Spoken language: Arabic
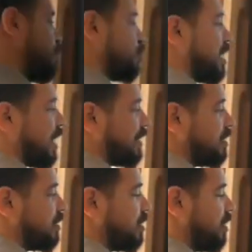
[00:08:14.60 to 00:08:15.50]
سؤال مزال
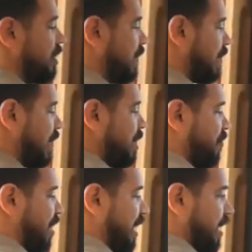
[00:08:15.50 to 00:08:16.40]
على دي
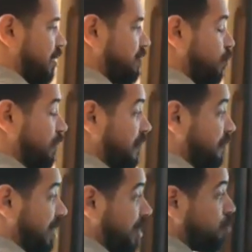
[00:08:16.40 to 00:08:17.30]
هتلاقي فاعل وادي
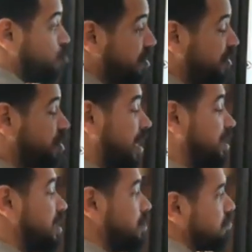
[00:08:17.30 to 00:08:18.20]
الفاعل
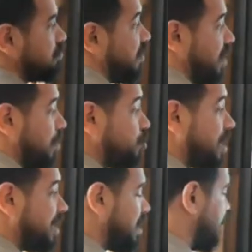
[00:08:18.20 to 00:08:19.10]
ومفيش عندي فعل
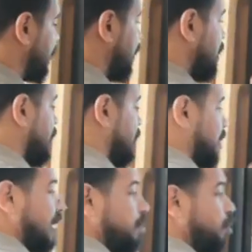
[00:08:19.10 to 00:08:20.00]
مساعده
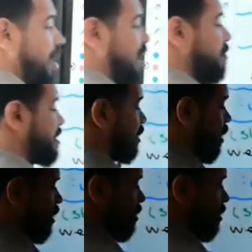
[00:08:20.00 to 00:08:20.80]
الراجل بيقول لي حاجه بسيطه